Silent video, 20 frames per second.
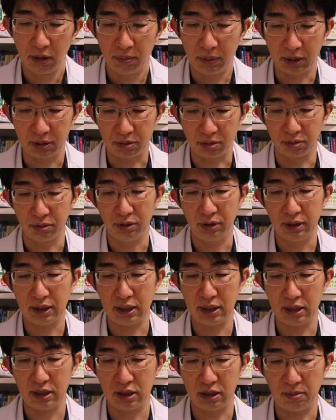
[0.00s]
まあそん
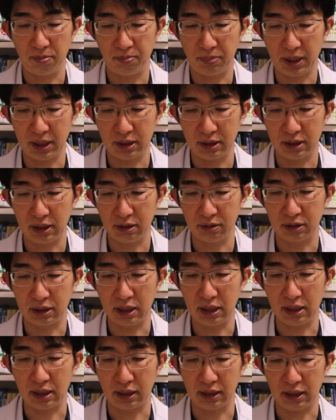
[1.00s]
なに心配しなく
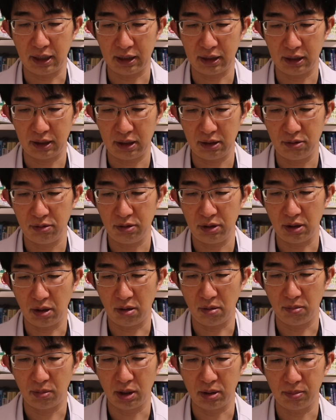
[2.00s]
ていいかなっていうふうに
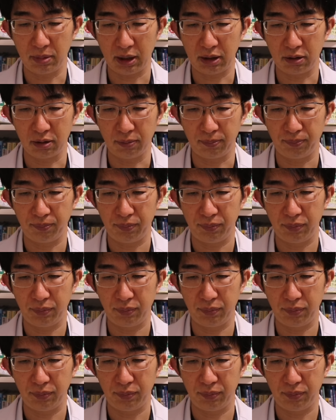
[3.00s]
は思います。